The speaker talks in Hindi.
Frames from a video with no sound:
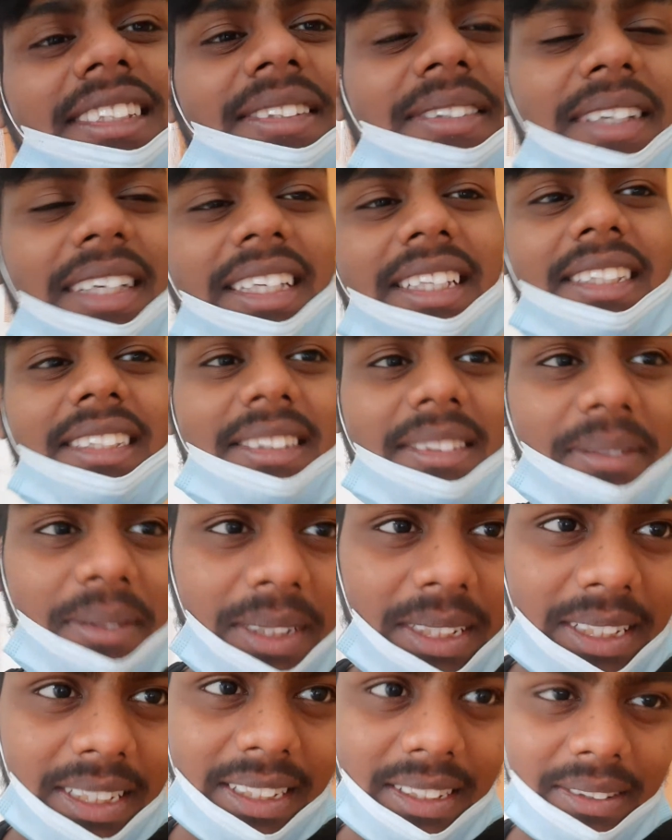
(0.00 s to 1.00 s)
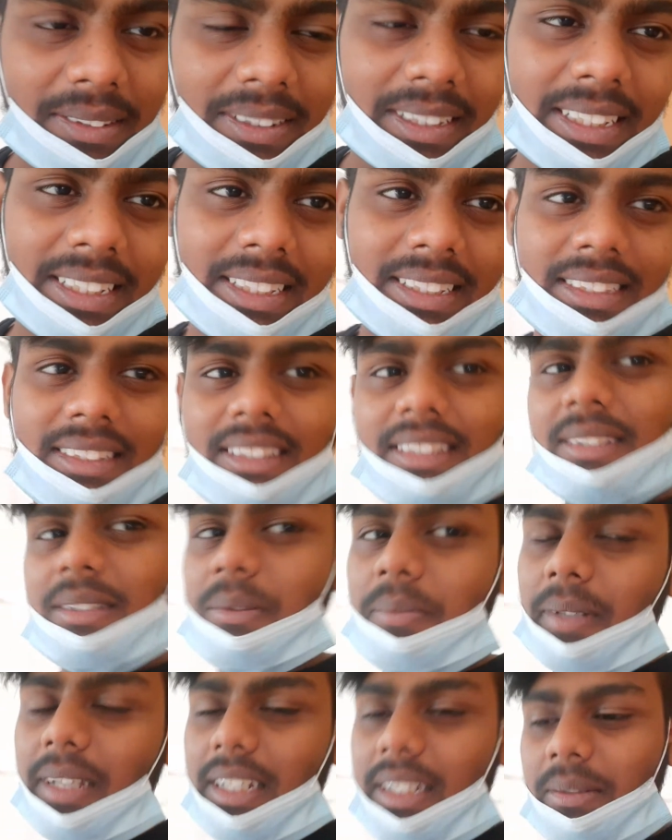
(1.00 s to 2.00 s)
तो भाई गुड मॉर्निंग हो गई थी ना
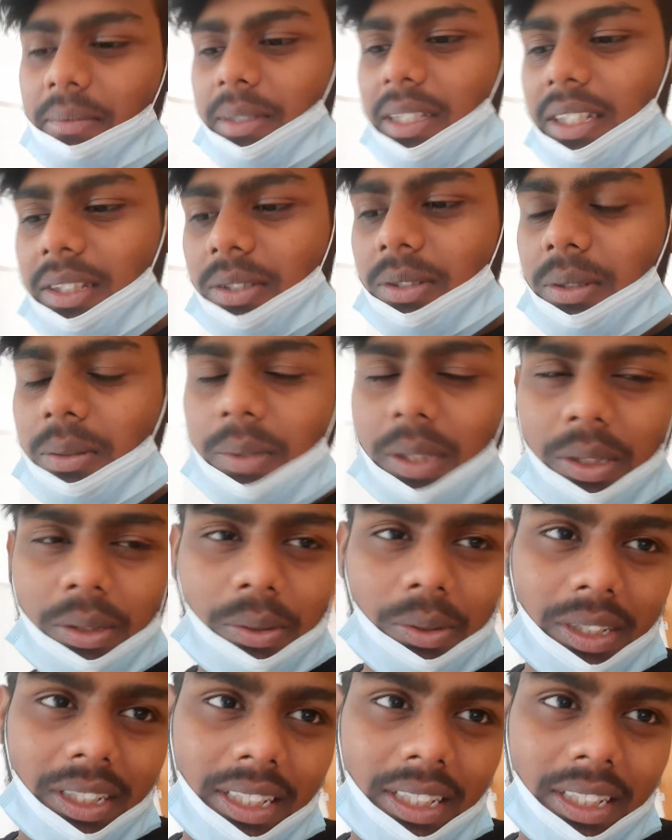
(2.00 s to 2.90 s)
पहली मेरी तो मैं तो उठ